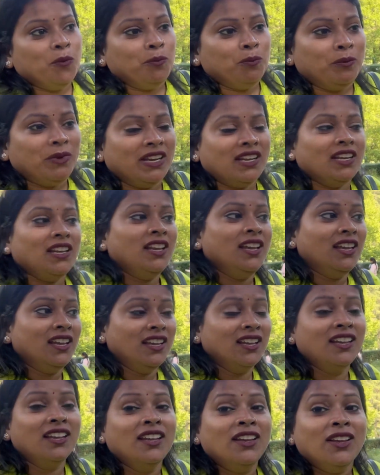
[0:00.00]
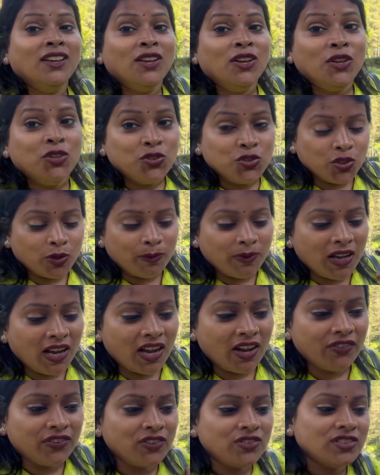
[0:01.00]
मेरे जो मैं
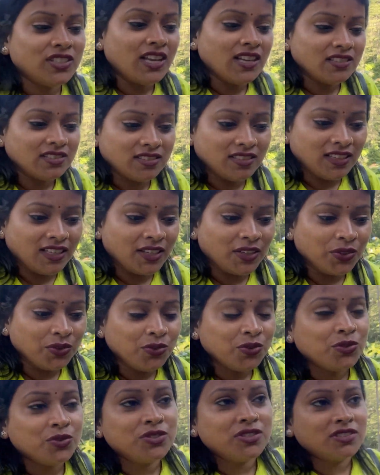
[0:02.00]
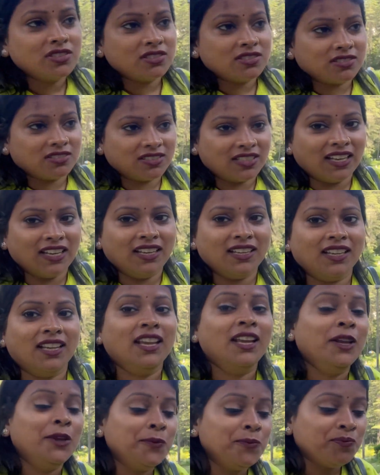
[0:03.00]
हाफ में सांस ले रही हूँ उसके लिए
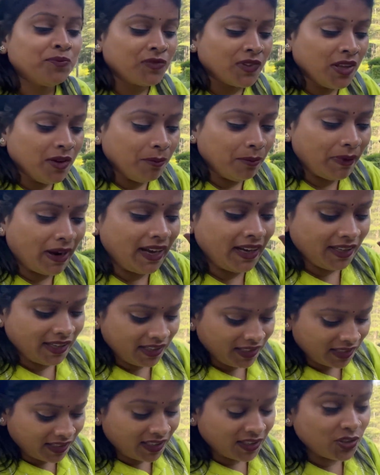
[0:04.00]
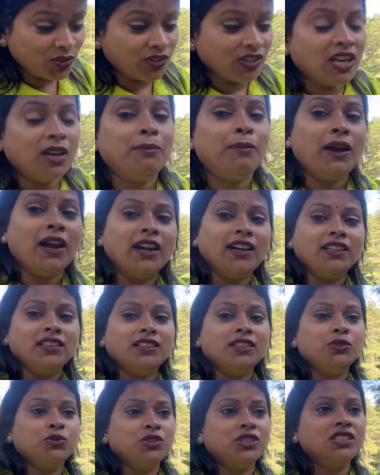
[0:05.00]
माइंड नहीं करना क्योंकि यहाँ पहाड़ी इतनी
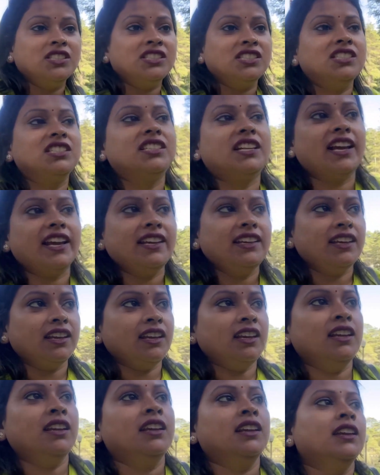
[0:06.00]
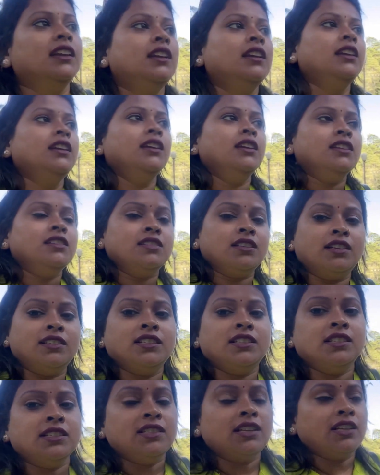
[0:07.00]
ऊंची नीची चढ़ाई है चढ़ते
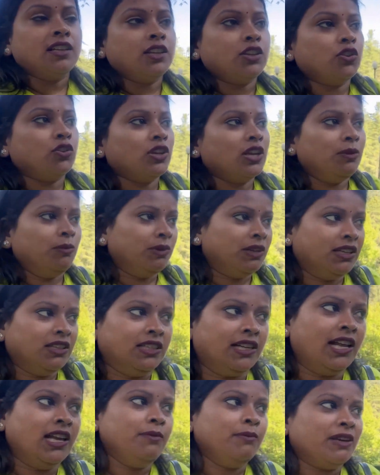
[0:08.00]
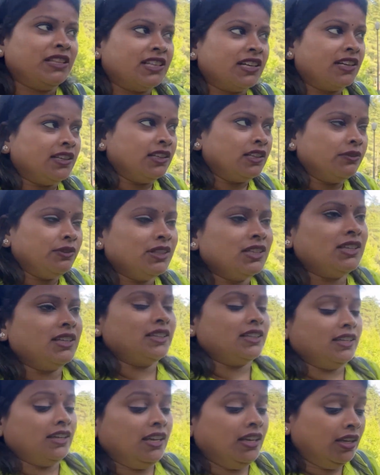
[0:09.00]
थे थके क्योंकि हम कल चढ़ाई माता रानी का भी किए
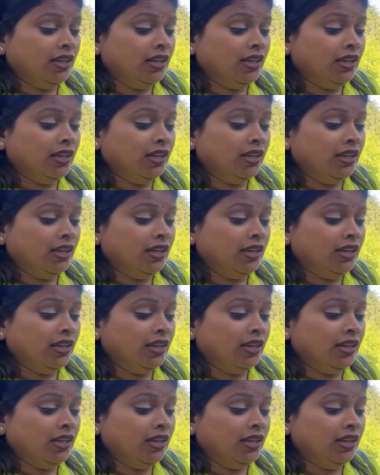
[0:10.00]
थे